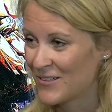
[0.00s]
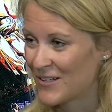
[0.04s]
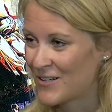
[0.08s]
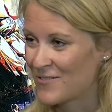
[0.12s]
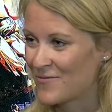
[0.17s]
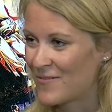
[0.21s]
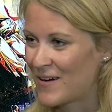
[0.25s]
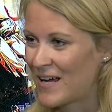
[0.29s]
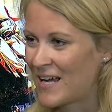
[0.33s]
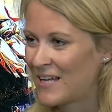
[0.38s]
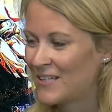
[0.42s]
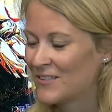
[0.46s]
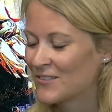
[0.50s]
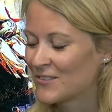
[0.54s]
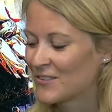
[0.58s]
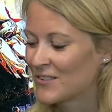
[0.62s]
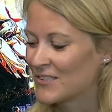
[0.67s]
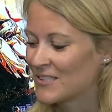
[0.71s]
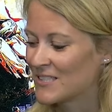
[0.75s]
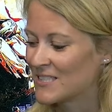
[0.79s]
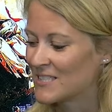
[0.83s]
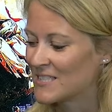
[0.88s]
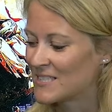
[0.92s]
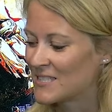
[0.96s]
und geweint und
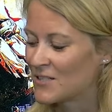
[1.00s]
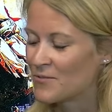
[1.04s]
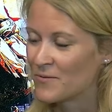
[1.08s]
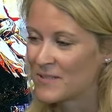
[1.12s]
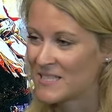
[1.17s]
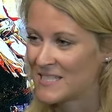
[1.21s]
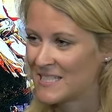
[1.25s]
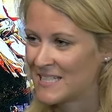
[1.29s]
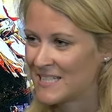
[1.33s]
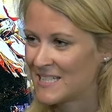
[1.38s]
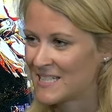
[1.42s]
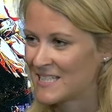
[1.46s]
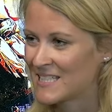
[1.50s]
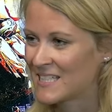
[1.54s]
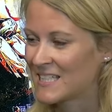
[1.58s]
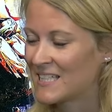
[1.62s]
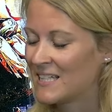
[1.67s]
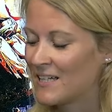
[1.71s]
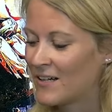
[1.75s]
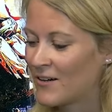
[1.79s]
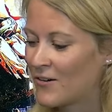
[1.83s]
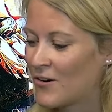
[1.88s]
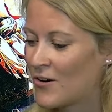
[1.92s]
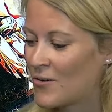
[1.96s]
dann ist eine
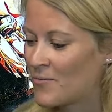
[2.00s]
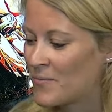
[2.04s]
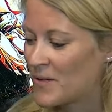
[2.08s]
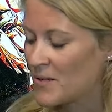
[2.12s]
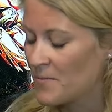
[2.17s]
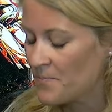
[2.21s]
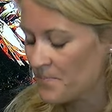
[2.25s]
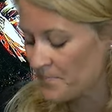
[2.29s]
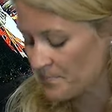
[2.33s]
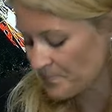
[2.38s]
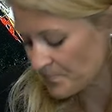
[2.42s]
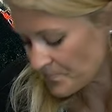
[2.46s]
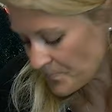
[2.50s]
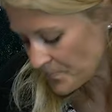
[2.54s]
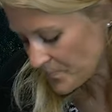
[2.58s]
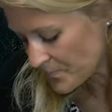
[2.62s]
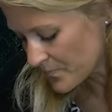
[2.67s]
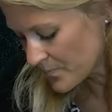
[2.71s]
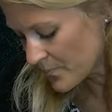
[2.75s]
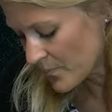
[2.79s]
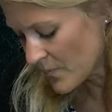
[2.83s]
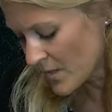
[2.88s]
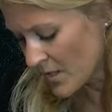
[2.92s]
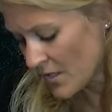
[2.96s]
Übersetzerin gekommen.
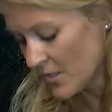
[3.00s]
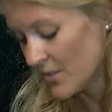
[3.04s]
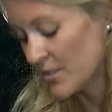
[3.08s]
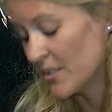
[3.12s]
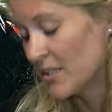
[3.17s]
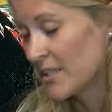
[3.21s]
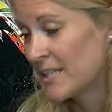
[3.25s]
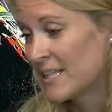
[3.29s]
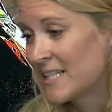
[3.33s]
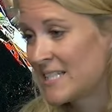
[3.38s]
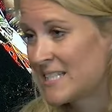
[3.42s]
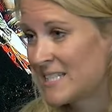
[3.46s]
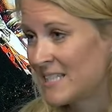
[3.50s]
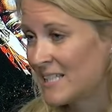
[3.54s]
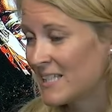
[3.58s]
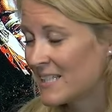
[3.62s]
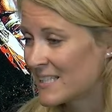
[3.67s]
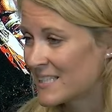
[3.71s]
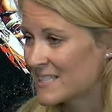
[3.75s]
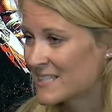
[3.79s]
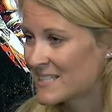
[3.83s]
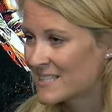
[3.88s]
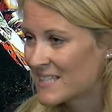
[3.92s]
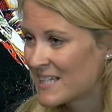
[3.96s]
Die hat erzählt,
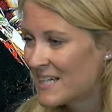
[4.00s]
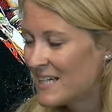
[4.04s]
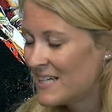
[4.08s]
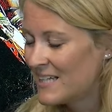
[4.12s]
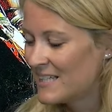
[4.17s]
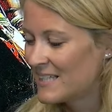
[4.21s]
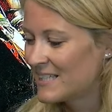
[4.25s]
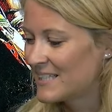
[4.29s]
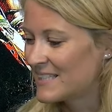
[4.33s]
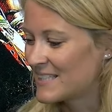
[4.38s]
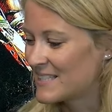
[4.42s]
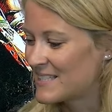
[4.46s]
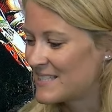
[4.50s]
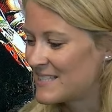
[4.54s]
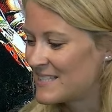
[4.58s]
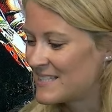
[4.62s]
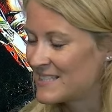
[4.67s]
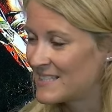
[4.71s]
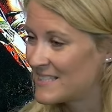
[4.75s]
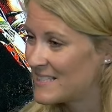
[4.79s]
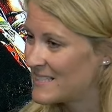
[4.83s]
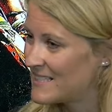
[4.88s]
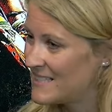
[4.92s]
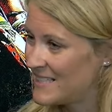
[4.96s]
dass,
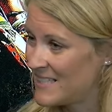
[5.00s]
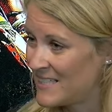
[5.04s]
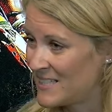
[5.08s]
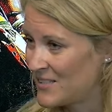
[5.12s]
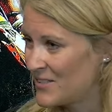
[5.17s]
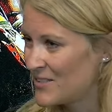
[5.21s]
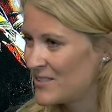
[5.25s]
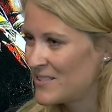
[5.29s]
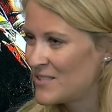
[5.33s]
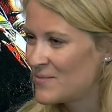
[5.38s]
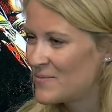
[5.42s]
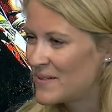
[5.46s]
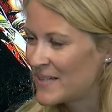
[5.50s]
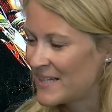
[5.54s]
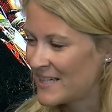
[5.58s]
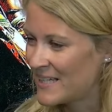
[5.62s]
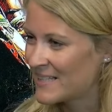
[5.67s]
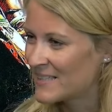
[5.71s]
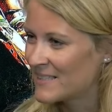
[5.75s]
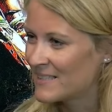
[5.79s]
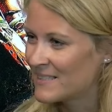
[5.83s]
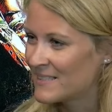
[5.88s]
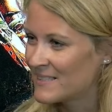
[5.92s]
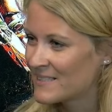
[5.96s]
dass Jesus ihr
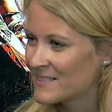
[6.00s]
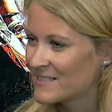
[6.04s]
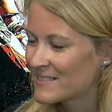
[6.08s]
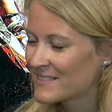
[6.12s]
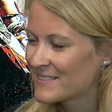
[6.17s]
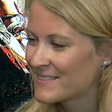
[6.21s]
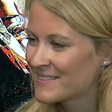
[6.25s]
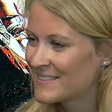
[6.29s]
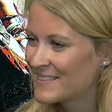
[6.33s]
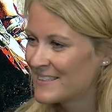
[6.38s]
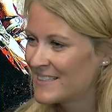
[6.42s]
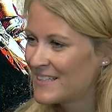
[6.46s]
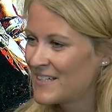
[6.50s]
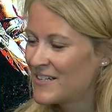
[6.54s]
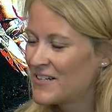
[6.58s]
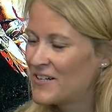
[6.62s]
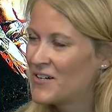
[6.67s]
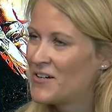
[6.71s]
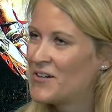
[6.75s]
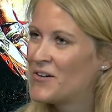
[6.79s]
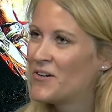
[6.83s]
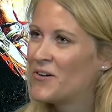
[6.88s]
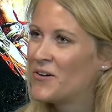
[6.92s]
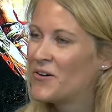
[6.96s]
begegnet ist.
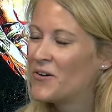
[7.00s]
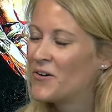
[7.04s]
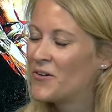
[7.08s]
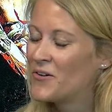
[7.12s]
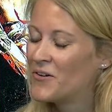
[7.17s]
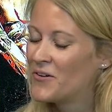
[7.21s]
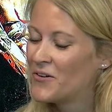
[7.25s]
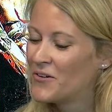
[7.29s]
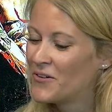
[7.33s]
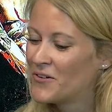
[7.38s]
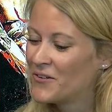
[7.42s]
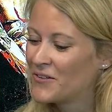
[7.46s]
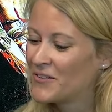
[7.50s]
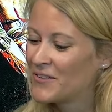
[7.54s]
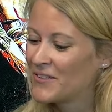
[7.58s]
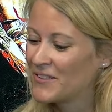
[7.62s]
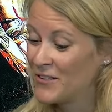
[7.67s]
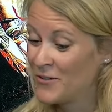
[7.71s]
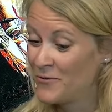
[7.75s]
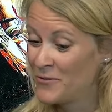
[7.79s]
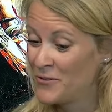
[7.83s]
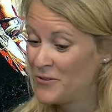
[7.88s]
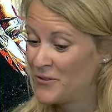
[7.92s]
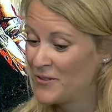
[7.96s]
Und
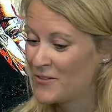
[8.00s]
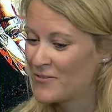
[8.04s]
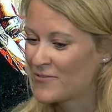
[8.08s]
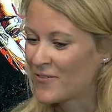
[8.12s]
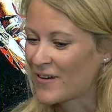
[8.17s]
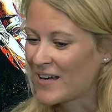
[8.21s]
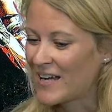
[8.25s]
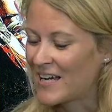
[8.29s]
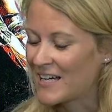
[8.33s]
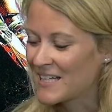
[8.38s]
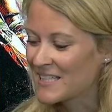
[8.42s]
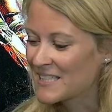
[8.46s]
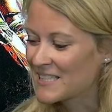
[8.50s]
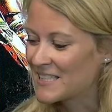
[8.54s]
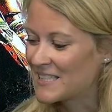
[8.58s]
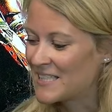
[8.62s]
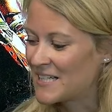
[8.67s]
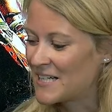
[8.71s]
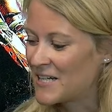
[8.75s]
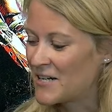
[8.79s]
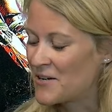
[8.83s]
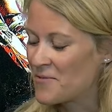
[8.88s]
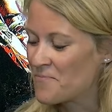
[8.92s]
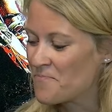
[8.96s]
dann habe ich nur gefragt,
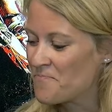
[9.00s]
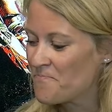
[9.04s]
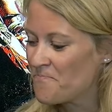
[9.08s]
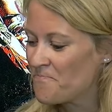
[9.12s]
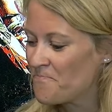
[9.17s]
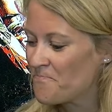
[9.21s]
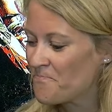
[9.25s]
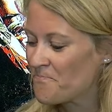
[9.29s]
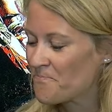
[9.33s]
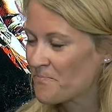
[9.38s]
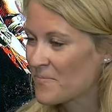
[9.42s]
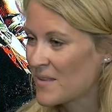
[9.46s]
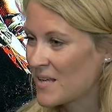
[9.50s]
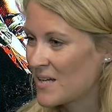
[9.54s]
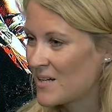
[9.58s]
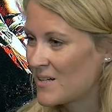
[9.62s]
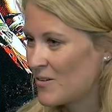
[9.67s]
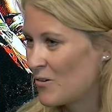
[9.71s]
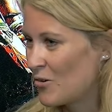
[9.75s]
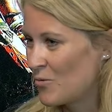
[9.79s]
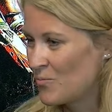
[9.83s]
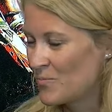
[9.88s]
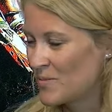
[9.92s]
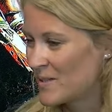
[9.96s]
ähm,
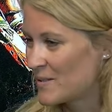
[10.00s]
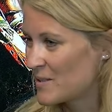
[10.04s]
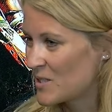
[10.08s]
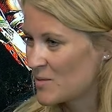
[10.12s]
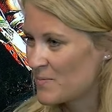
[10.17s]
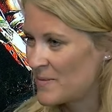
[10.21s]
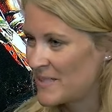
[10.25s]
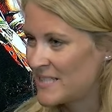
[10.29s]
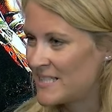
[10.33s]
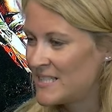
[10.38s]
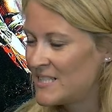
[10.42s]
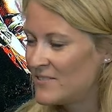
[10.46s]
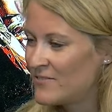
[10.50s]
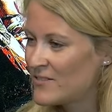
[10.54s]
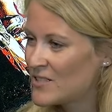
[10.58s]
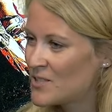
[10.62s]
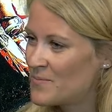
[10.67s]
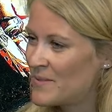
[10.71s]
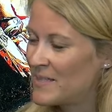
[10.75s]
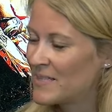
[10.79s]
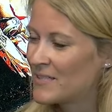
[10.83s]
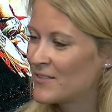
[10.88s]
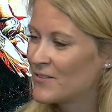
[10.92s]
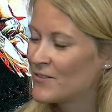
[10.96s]
ob wir
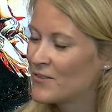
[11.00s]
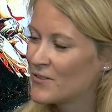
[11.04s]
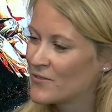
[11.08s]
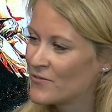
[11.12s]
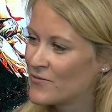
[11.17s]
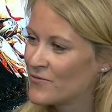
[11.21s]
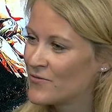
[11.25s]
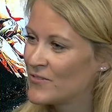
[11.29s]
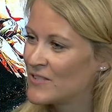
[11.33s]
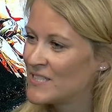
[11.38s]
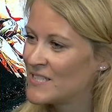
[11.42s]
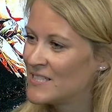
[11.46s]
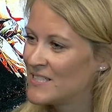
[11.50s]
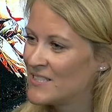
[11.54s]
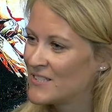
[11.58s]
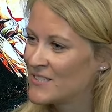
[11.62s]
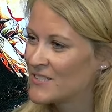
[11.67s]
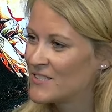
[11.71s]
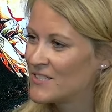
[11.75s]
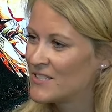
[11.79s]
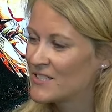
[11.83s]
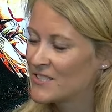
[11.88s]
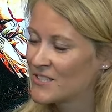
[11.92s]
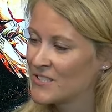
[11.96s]
spezifisch beten dürfen für sie.
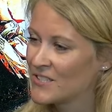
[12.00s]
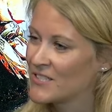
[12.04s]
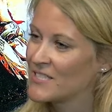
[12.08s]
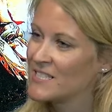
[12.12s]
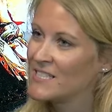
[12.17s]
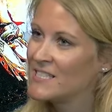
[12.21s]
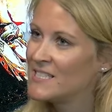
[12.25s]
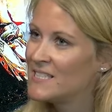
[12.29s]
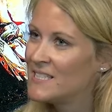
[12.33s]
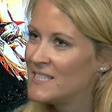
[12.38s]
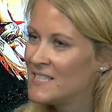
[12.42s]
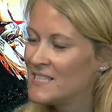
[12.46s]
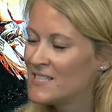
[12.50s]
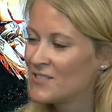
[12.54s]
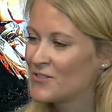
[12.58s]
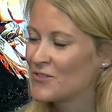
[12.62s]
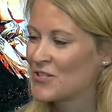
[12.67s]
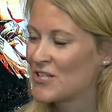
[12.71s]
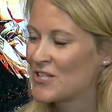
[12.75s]
Und sie hat gesagt, sie sieht so